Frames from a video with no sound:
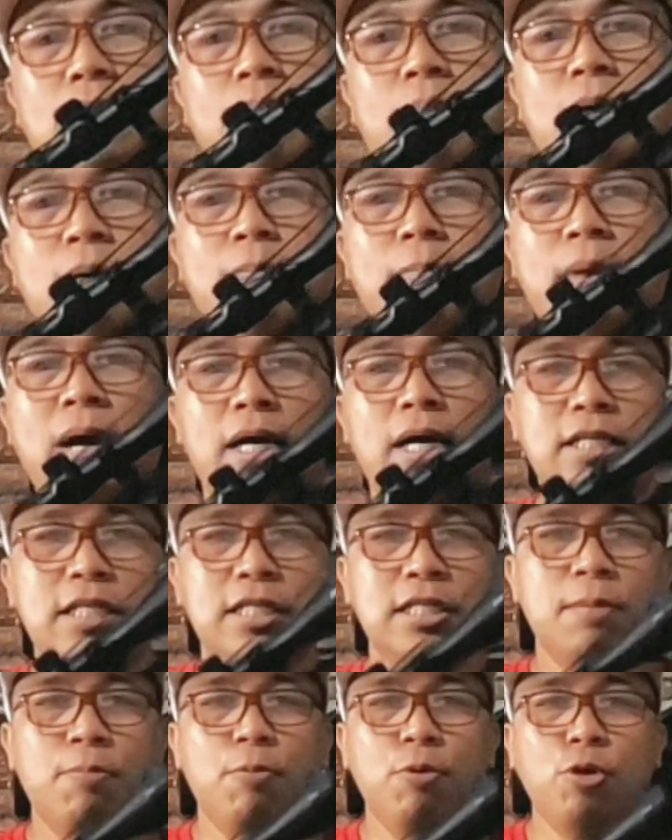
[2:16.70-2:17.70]
5
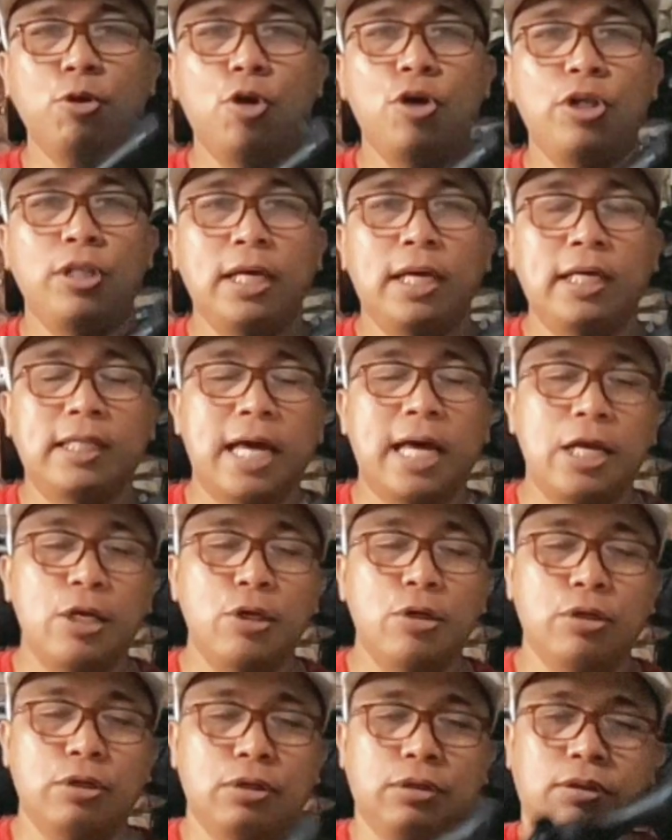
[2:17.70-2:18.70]
magazine na po to, hindi
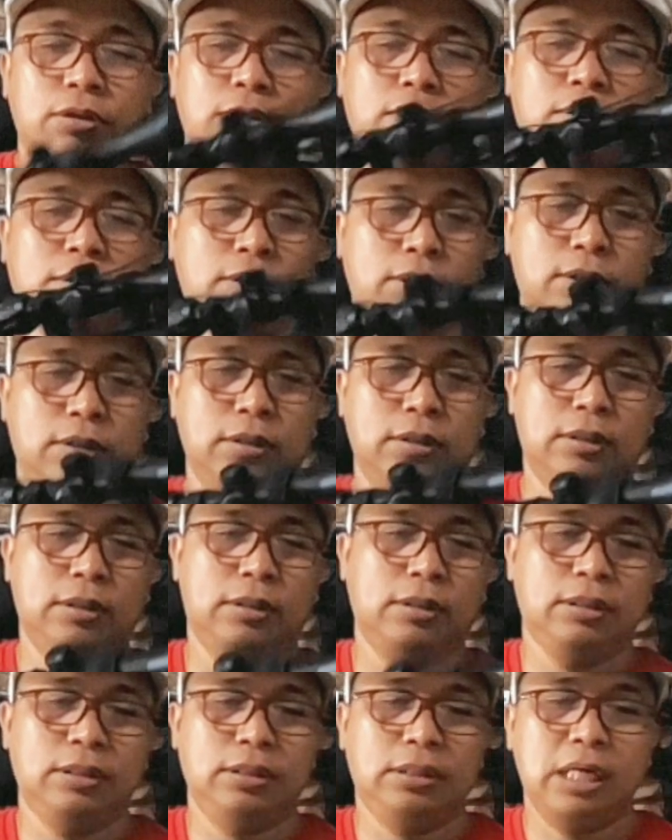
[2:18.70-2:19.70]
katalo.
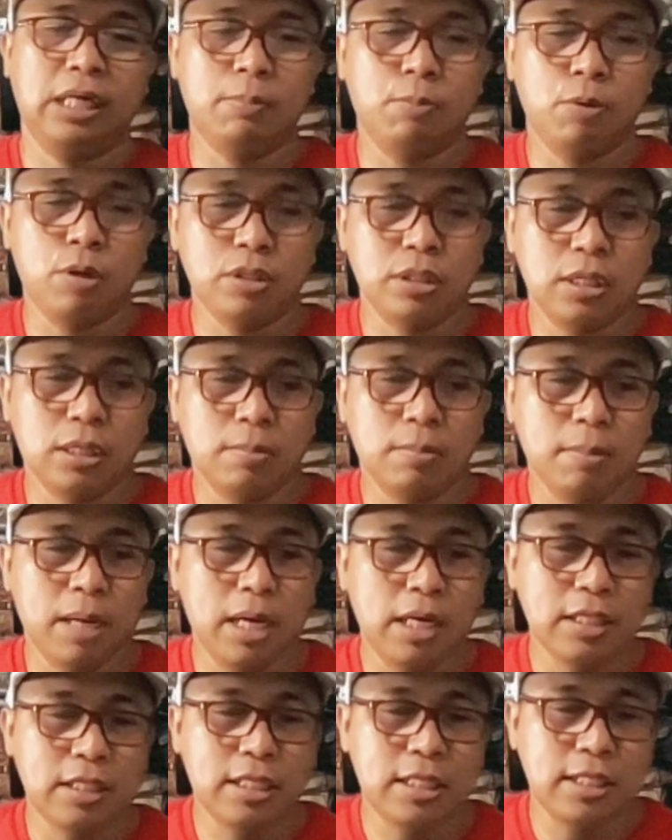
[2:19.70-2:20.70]
Tapos, ang
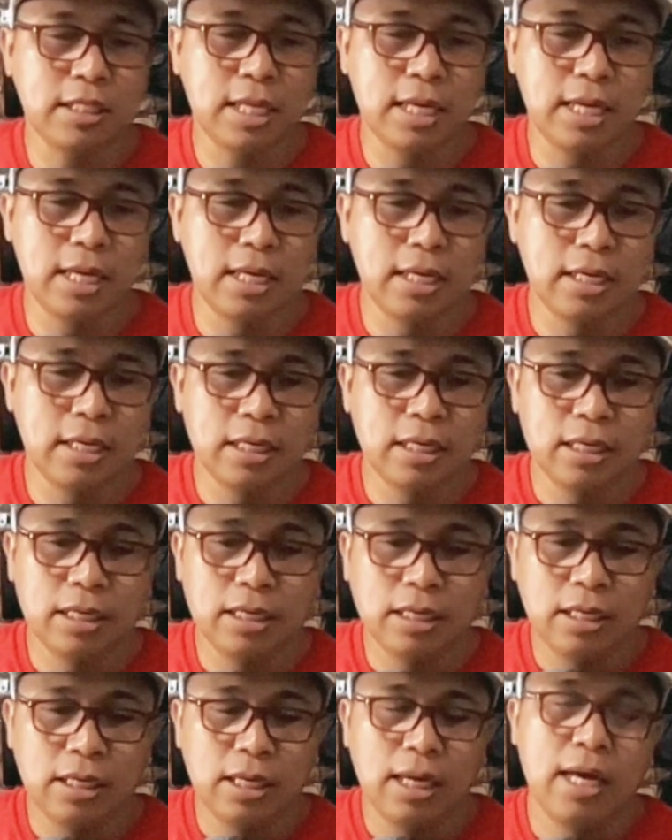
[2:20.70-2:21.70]
magazine niya
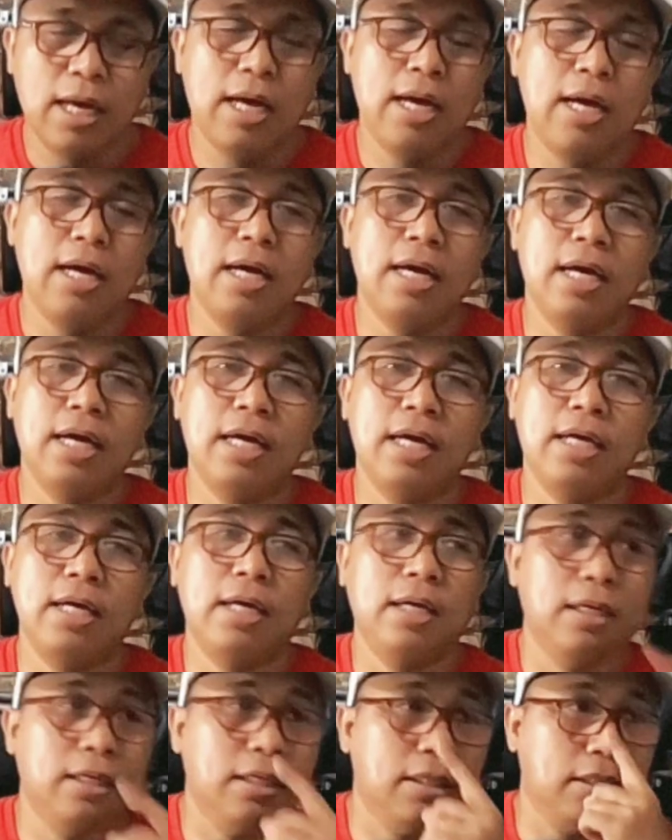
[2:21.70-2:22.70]

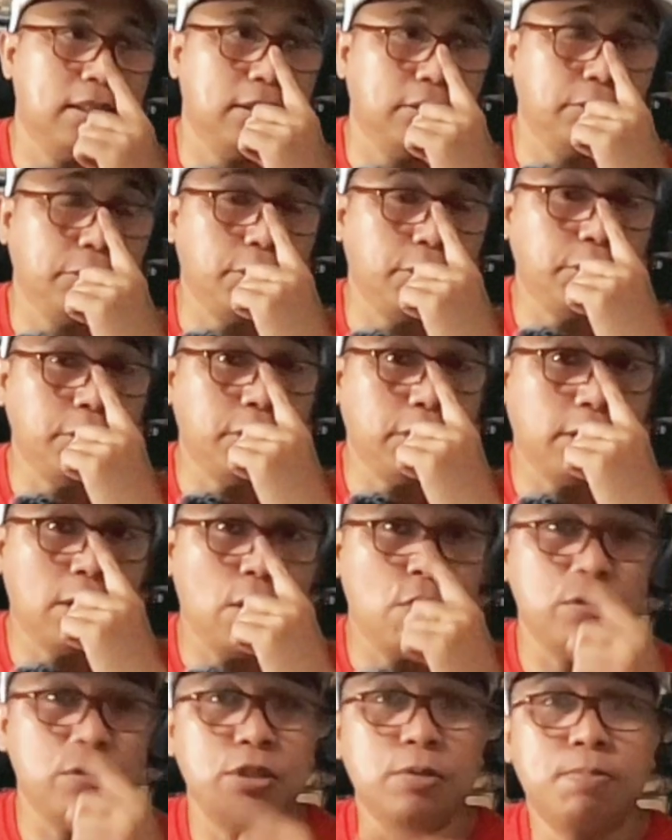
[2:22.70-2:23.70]
ay 13
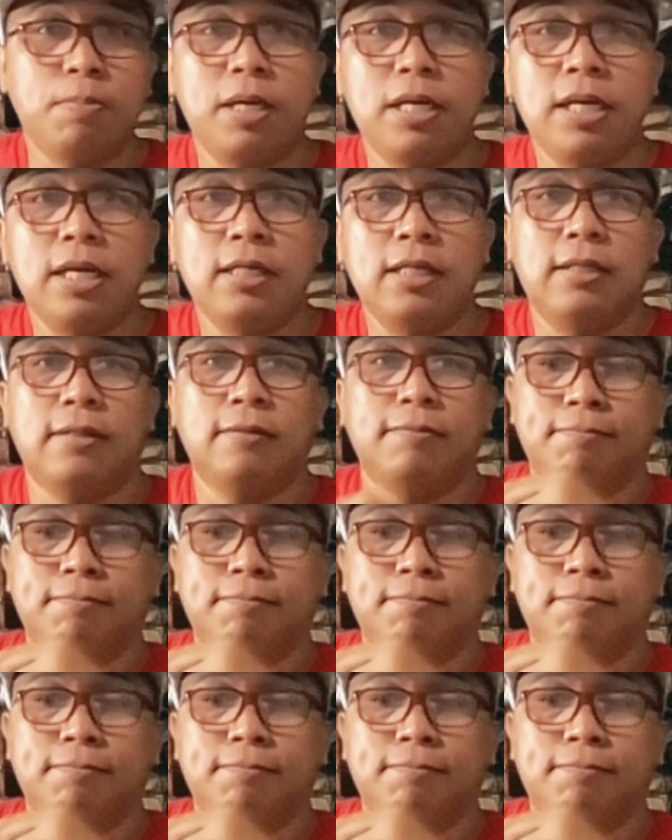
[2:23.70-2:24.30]
rounds pellet.